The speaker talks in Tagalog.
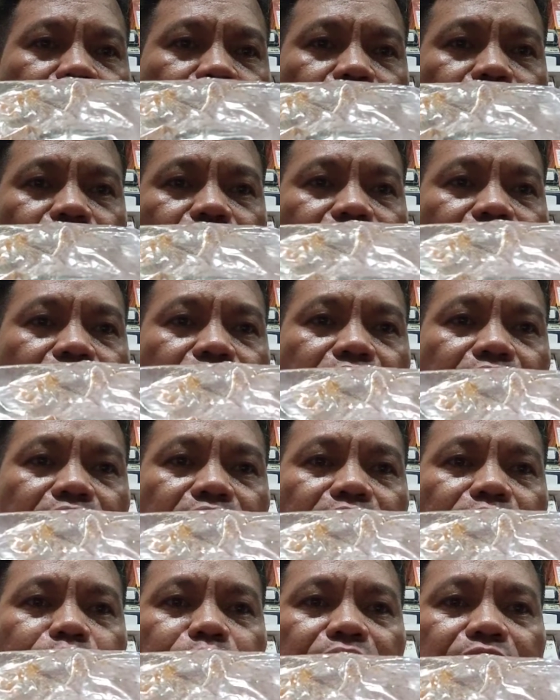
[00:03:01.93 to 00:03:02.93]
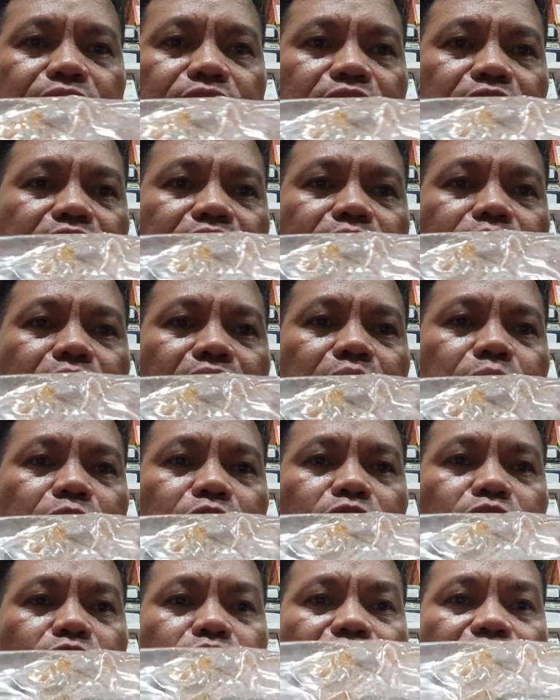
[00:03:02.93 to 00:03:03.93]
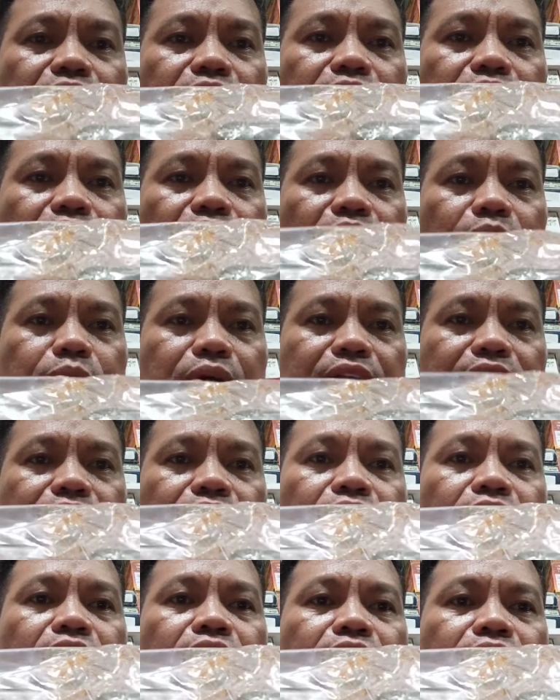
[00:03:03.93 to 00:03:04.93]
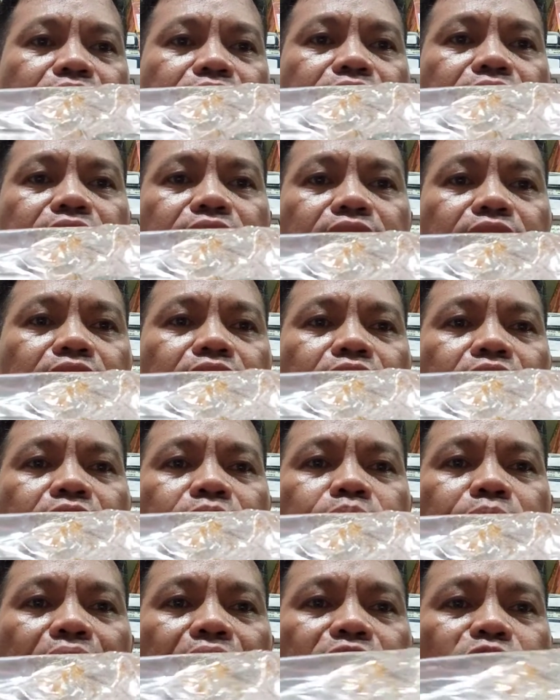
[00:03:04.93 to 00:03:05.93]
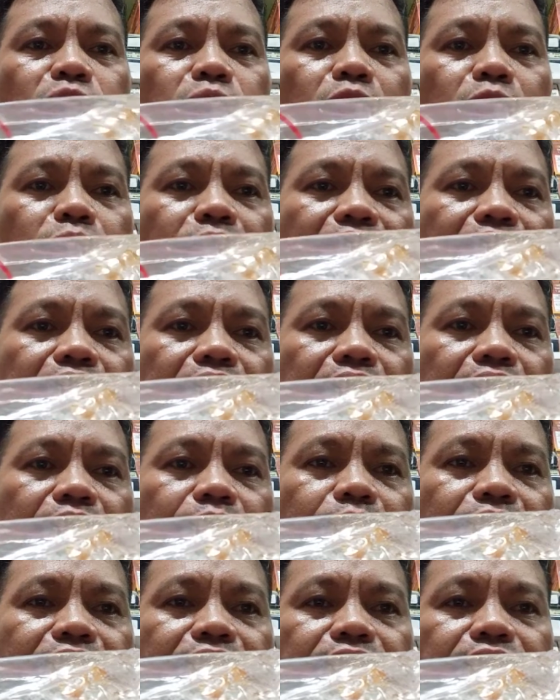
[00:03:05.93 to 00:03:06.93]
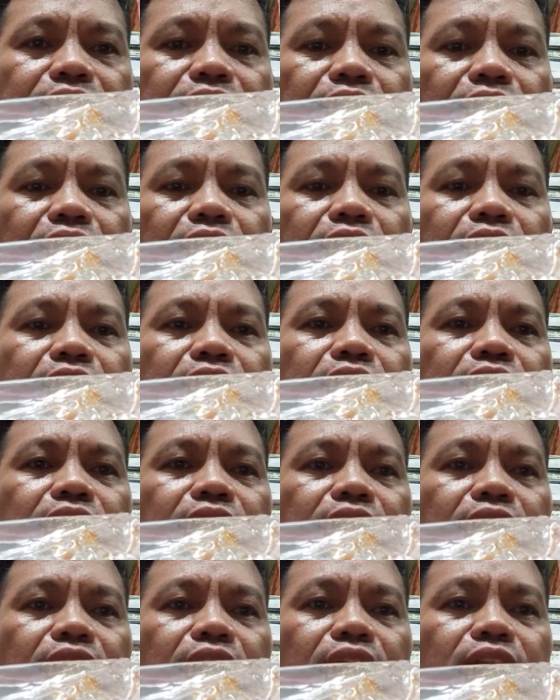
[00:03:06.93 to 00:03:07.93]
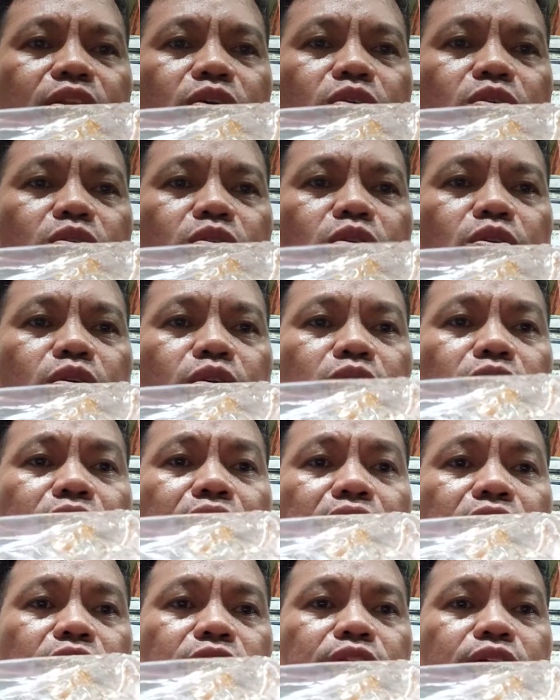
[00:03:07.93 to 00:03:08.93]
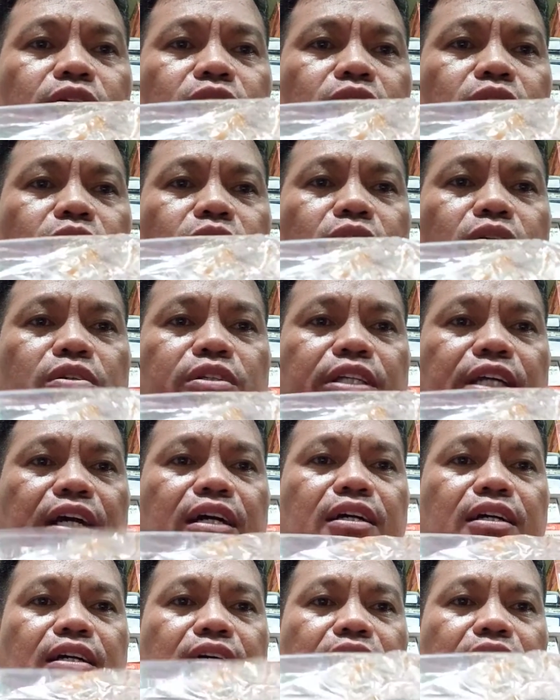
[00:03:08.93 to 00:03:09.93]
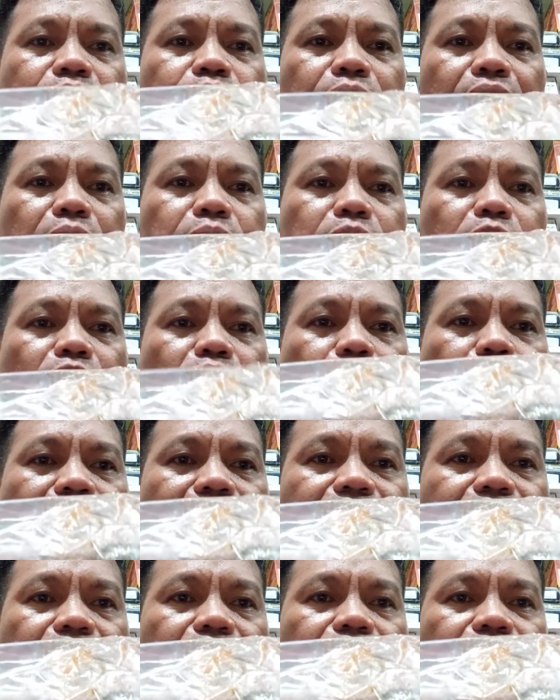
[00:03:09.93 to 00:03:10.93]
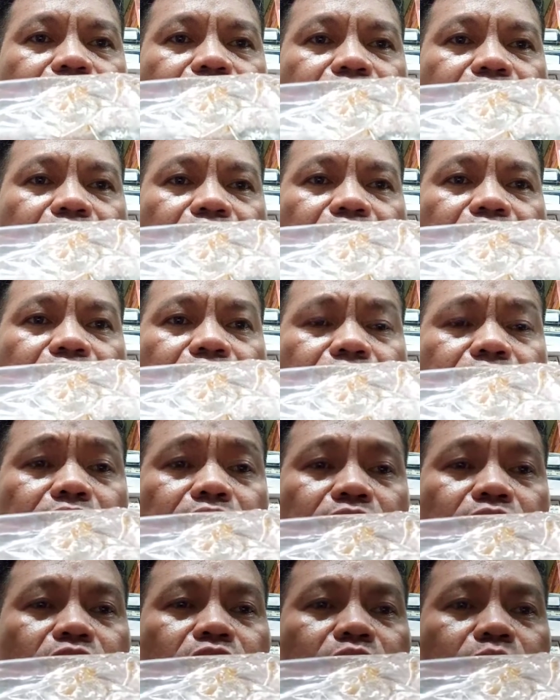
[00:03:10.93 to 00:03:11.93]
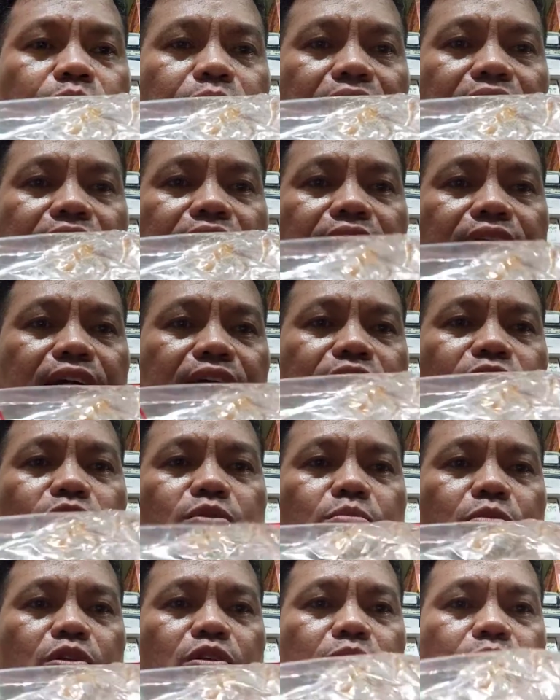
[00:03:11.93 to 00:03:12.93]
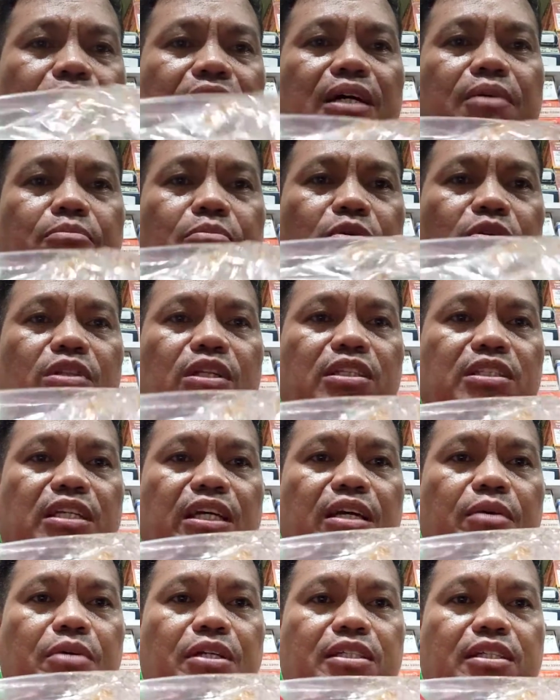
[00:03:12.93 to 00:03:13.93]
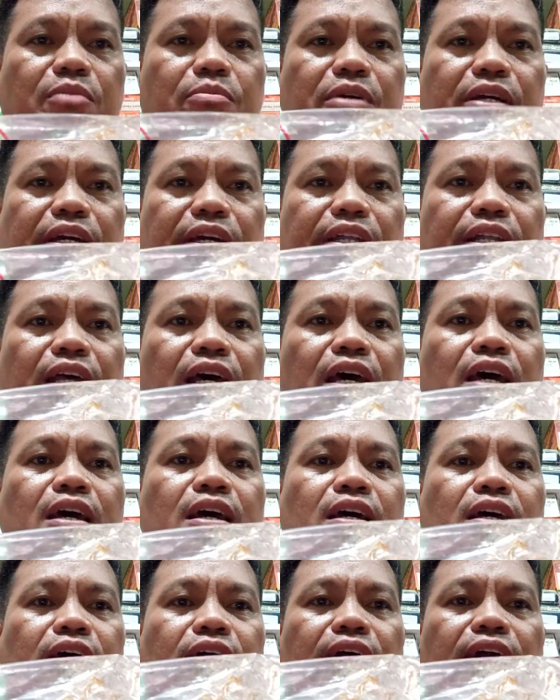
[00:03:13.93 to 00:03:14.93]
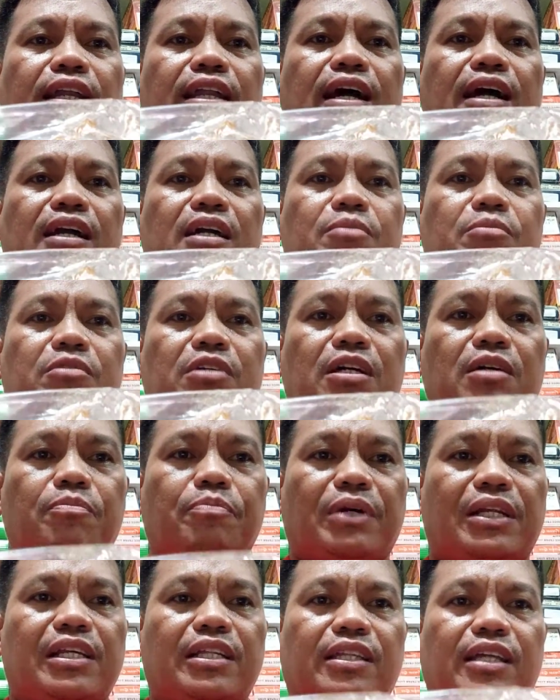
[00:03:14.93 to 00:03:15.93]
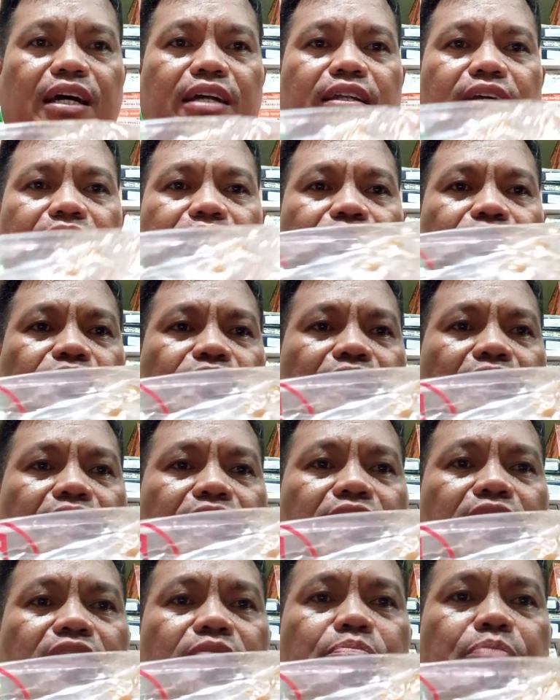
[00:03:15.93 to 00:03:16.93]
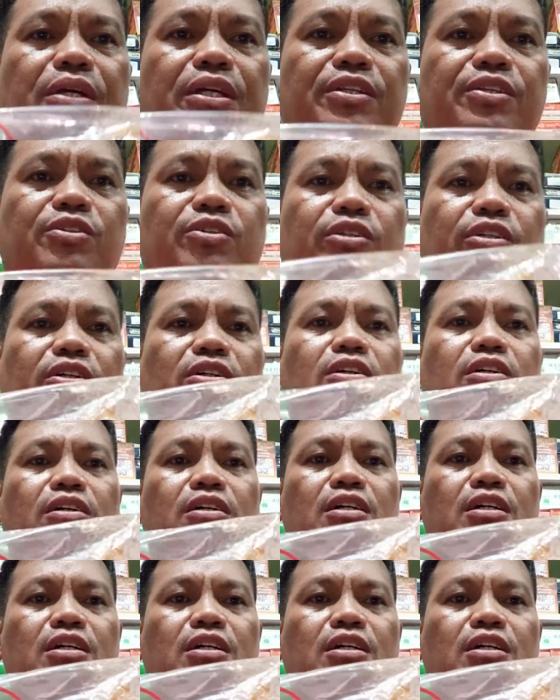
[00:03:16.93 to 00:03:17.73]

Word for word: doon sa rack in pinion assembly mo doon siya ikakabit then paano mo malalaman na sira itong ulo na to yung ulo niya pag bumabagsak na siya no pag ginaganon mo malambot na siya ibig sabihin kailangan mo nang palitan ang iyong rack and pinion, no?